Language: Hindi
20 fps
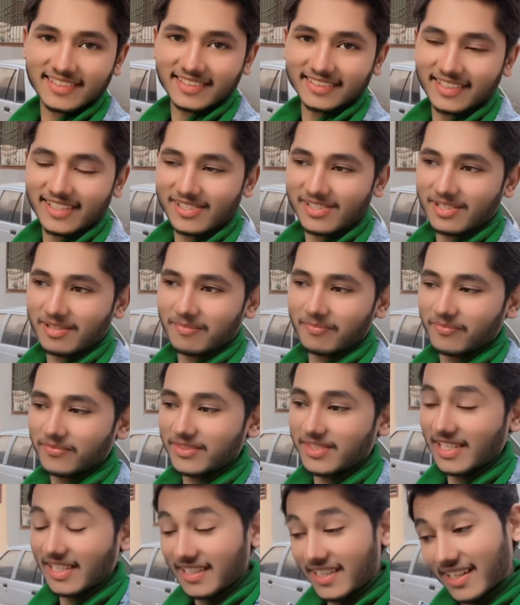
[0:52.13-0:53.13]
साथ आज
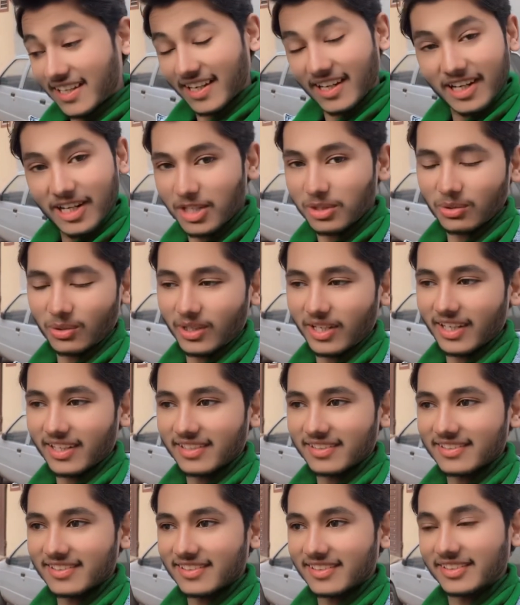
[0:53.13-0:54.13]
जल्दी कर लेट हो रहे
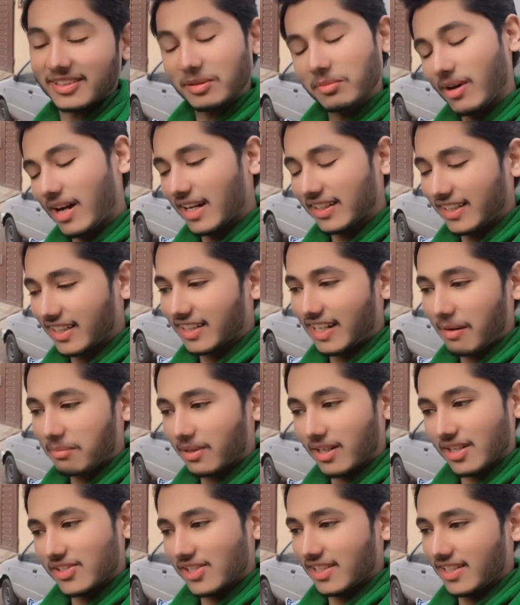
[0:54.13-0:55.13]
हैं दिमाग नहीं ख़राब
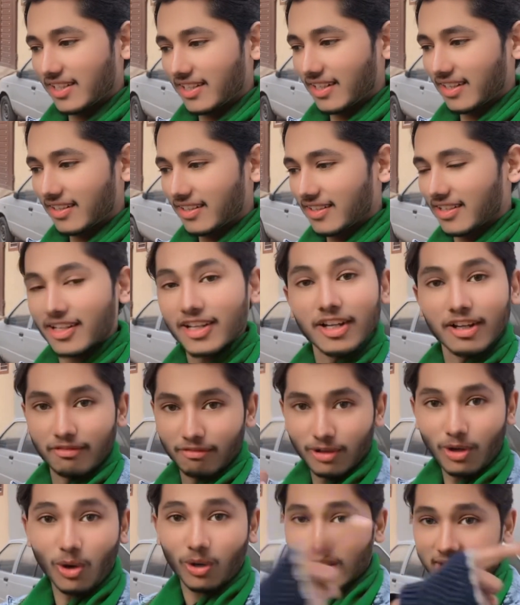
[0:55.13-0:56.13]
करना जल्दी कर
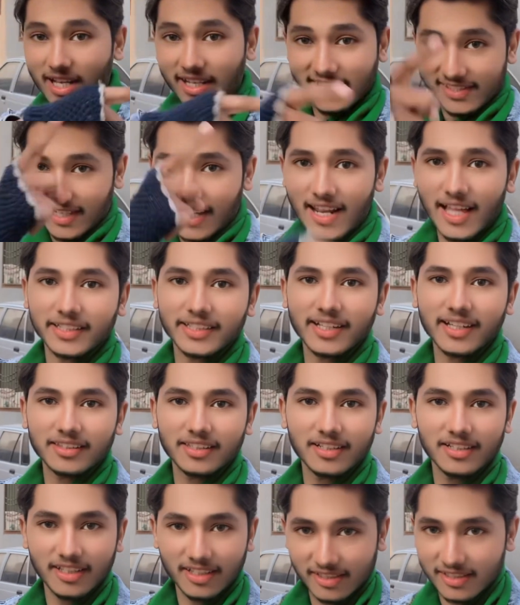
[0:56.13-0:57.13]
ब्लॉक का जाके स्टार्ट आगे
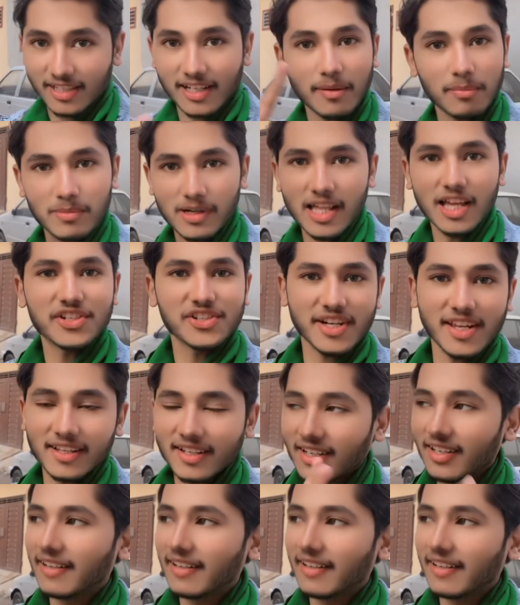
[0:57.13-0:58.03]
करते हैं ठीक है ज़रा हम लड़ाई शड़ाई कर